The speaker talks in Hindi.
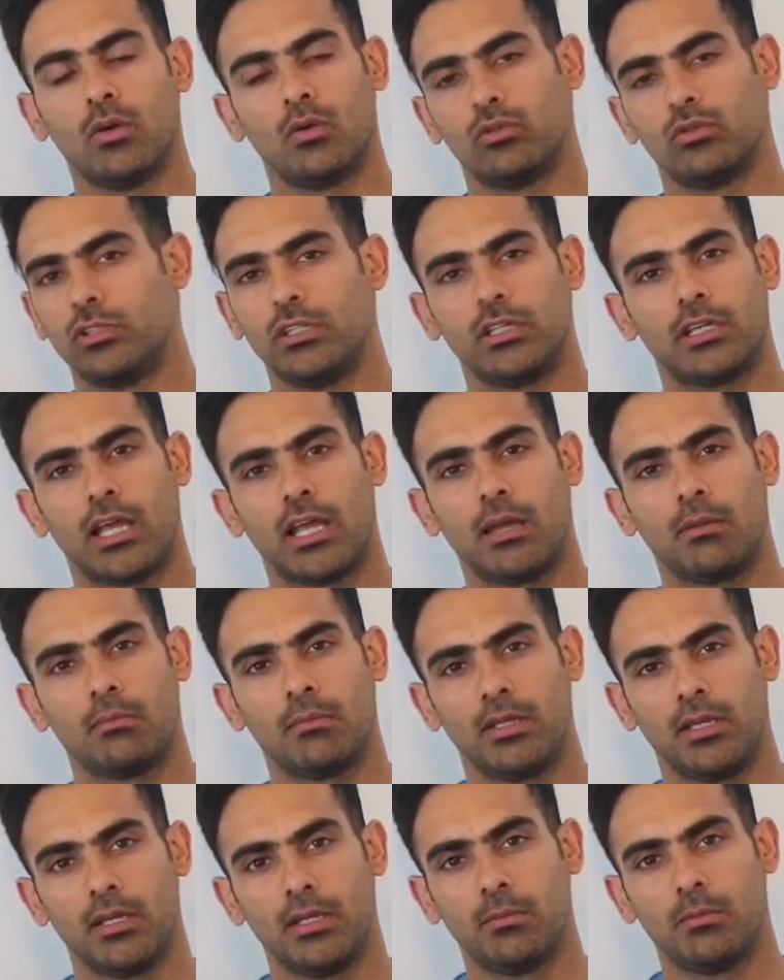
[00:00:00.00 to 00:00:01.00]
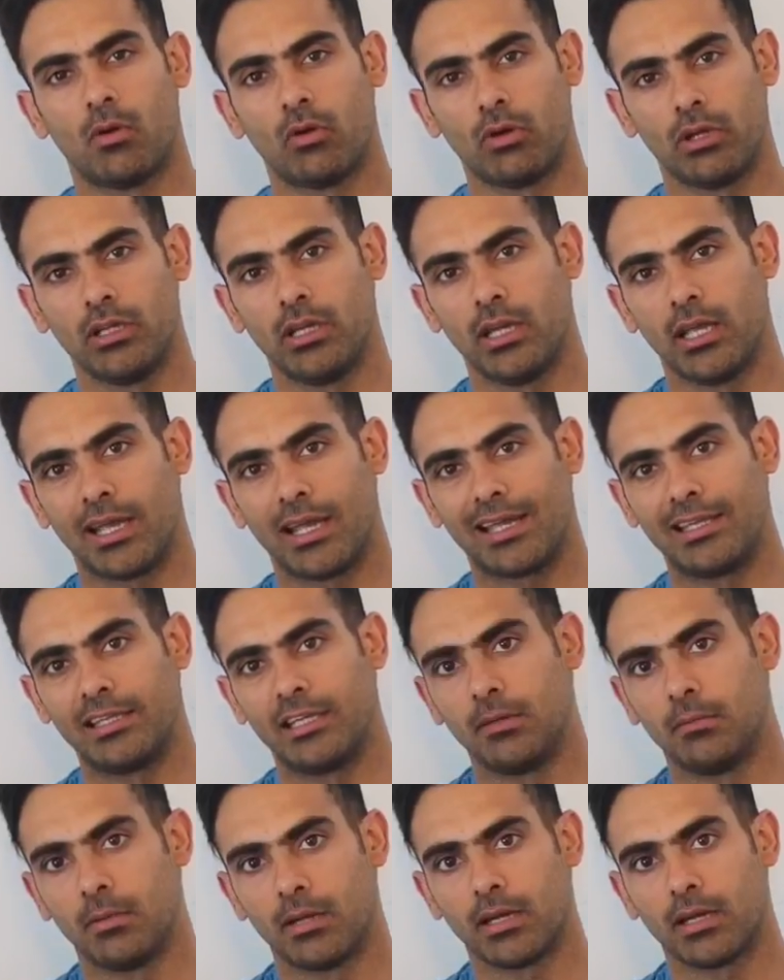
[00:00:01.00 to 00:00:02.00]
उसी टाइम मेरी बॉडी ने
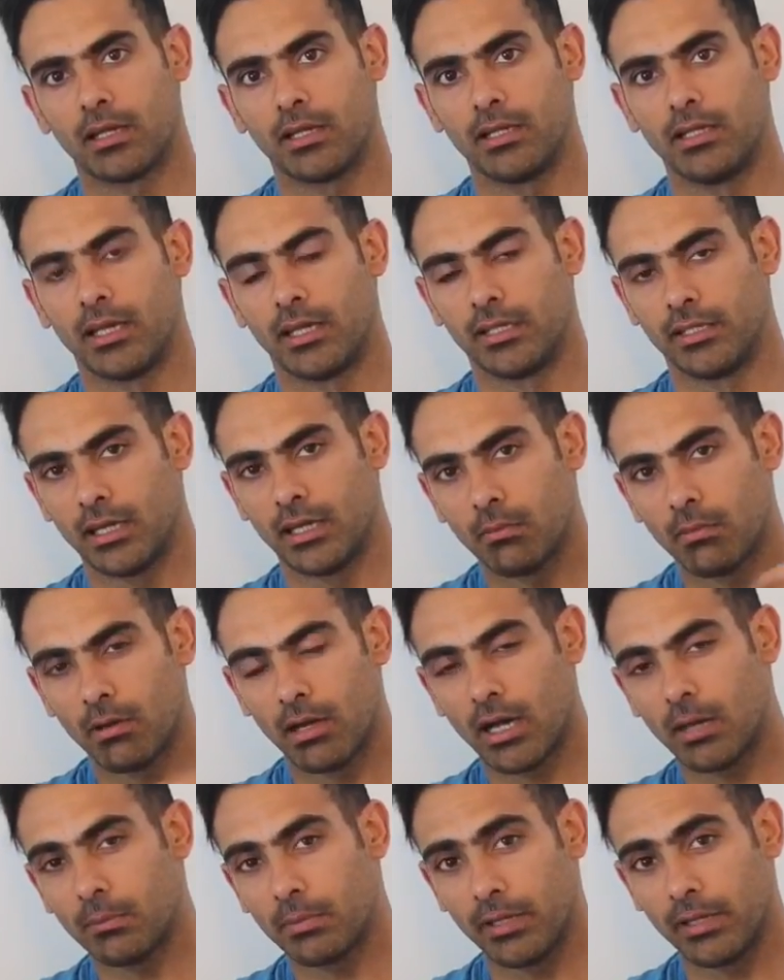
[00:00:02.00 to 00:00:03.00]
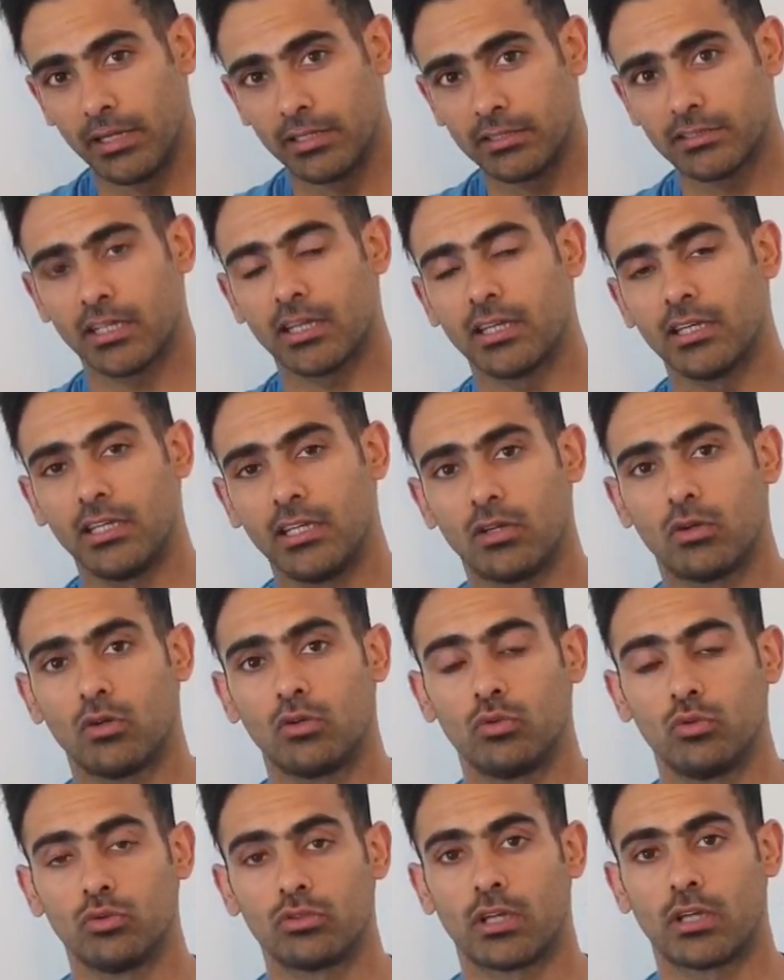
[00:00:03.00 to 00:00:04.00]
कैलोरी बर्न की है जब आप इस तकनीक को
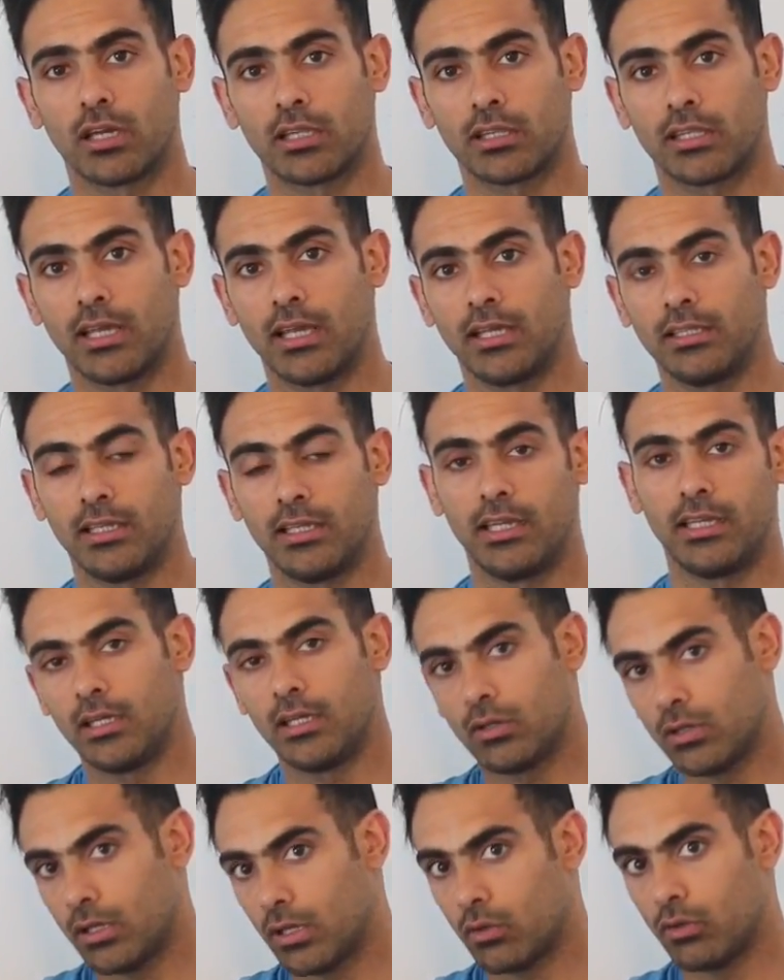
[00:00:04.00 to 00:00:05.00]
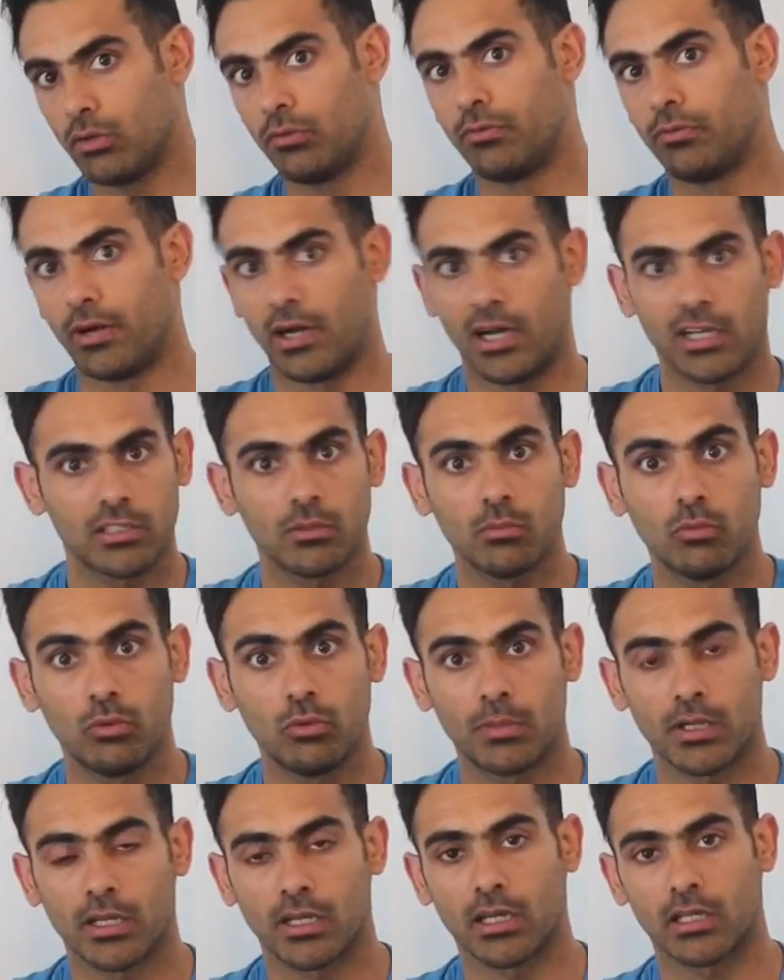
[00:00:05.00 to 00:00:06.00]
यूज़ करते हैं यानी कि कोई फास्ट
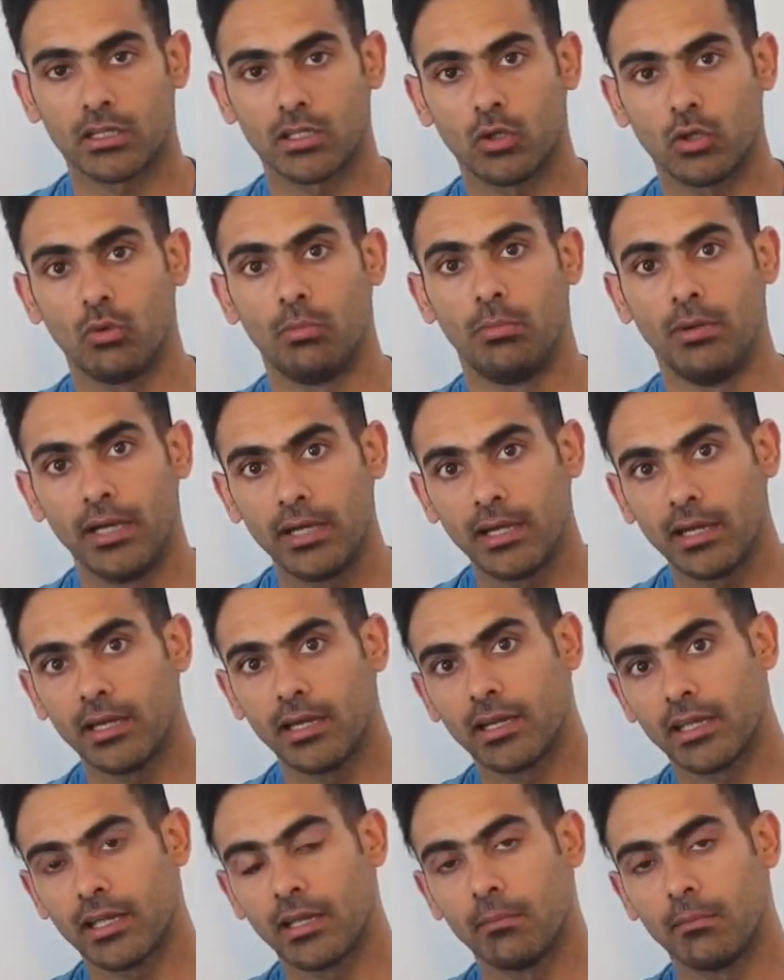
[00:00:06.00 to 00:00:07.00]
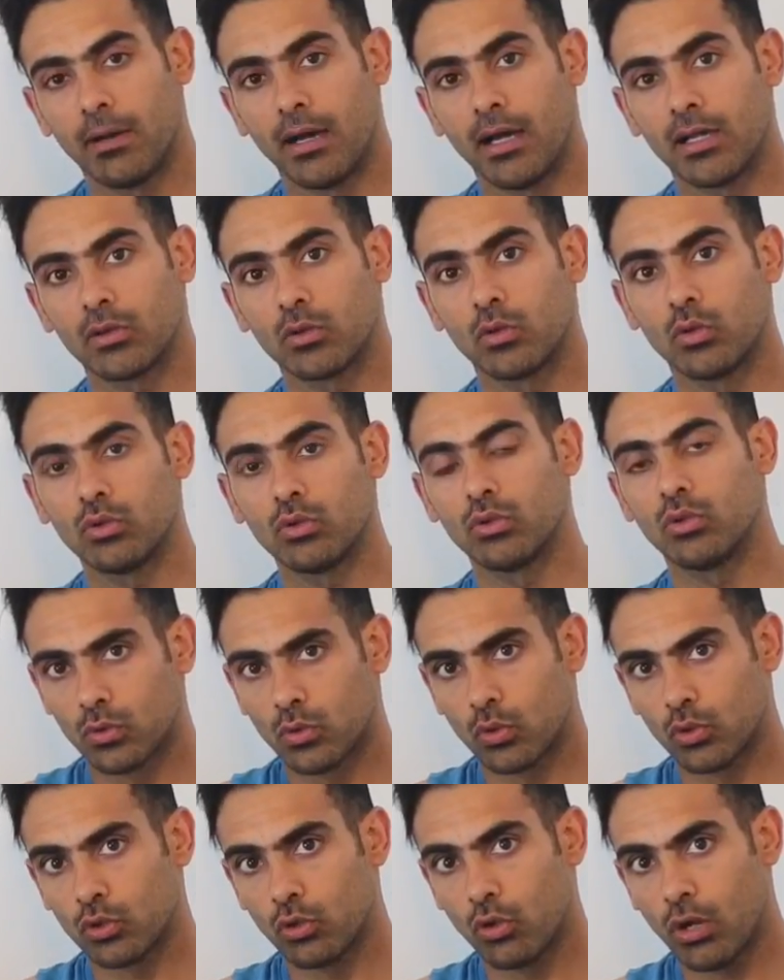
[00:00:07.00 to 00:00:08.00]
मूवमेंट करते हो वेट ट्रेन के बाद तो,
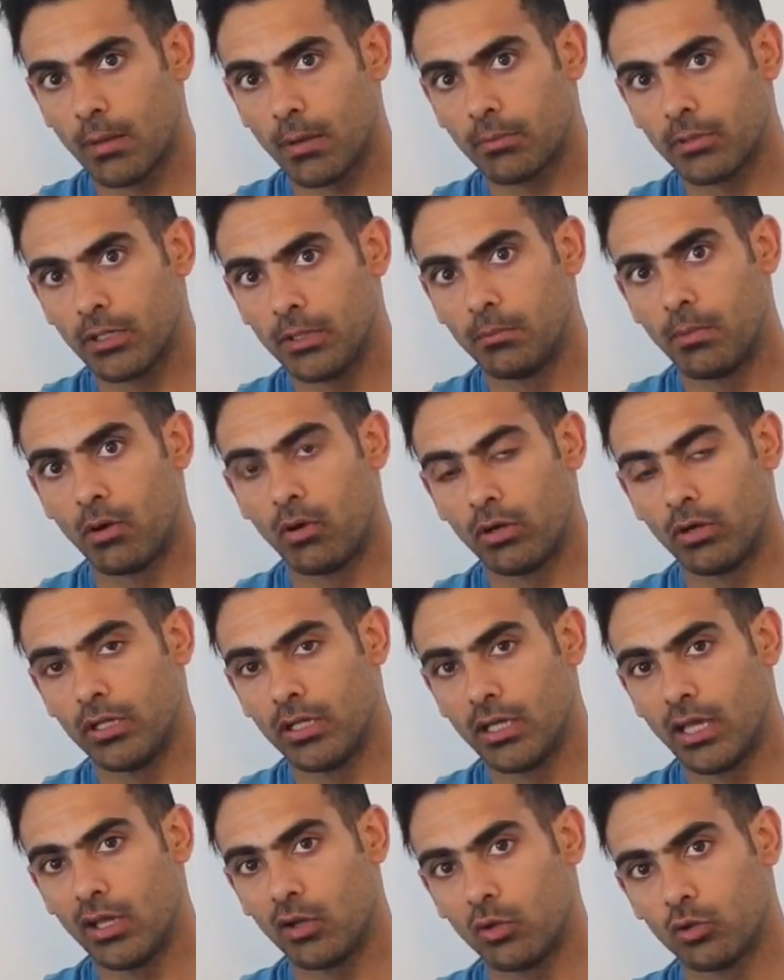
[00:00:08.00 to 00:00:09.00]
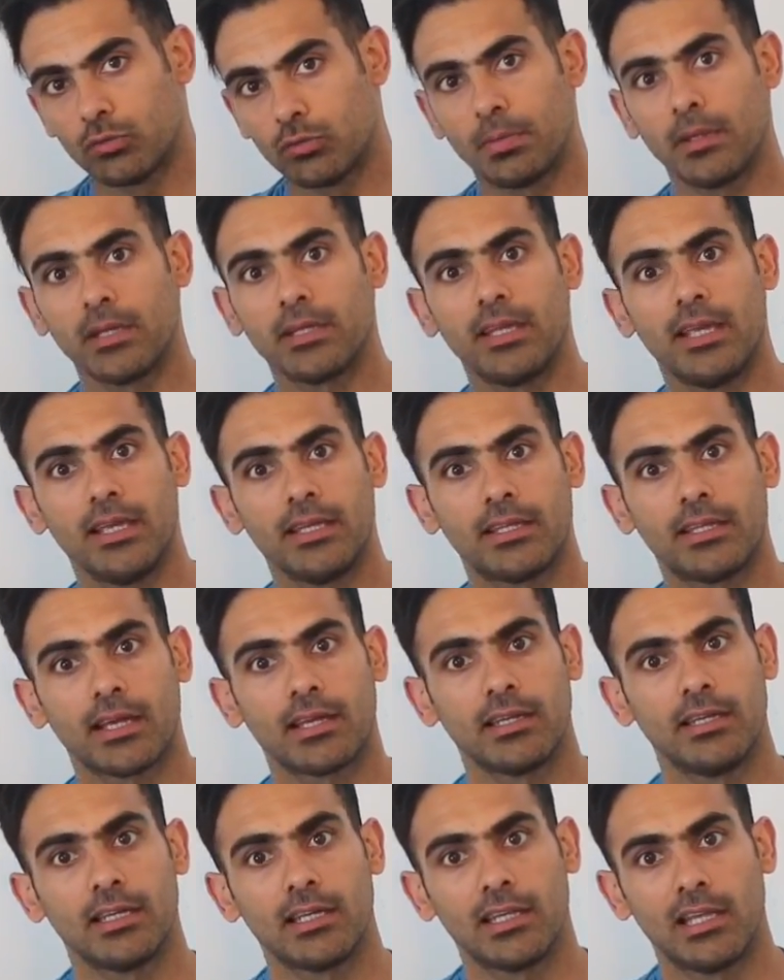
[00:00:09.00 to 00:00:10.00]
तो जो आपकी बॉडी है उस पर ये
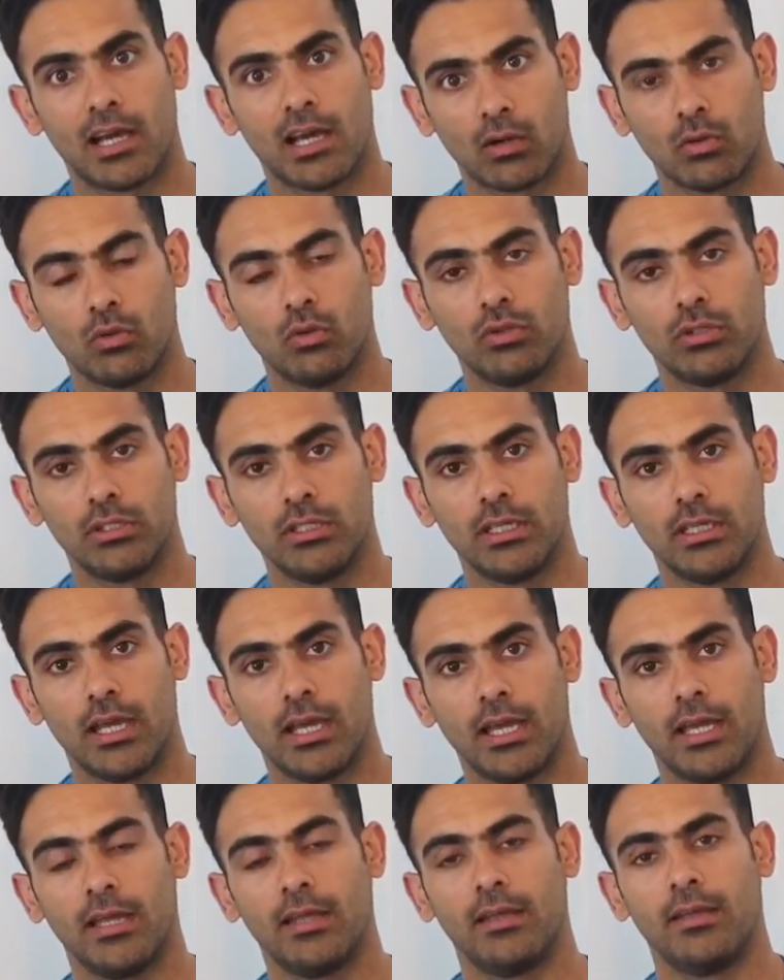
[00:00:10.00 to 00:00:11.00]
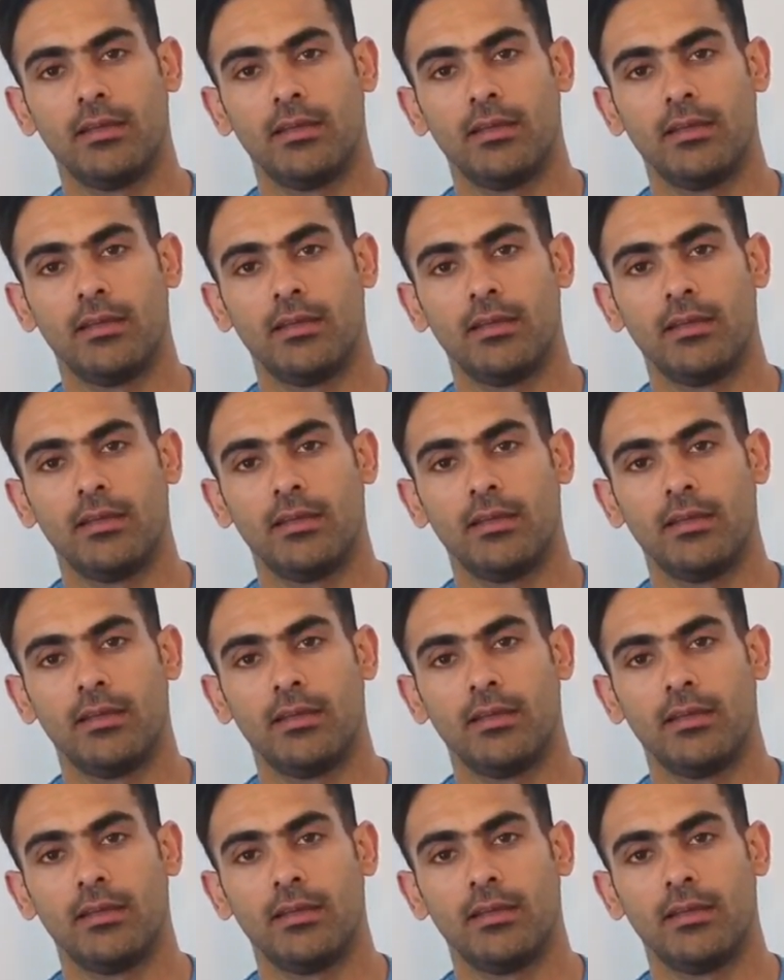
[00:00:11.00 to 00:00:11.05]
तकनीक लागू होती है